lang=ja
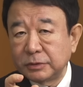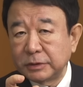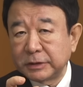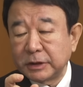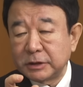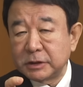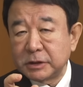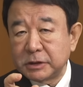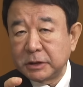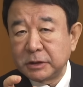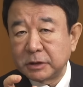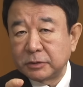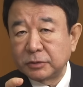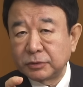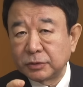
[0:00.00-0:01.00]
ういう経済戦
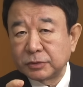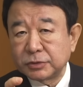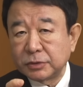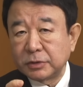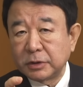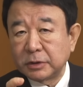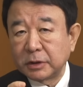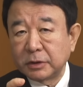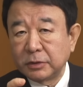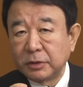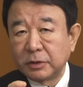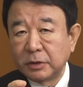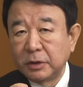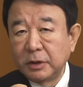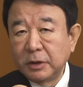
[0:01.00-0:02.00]
略の特徴なんだけ
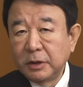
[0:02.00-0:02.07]
ど、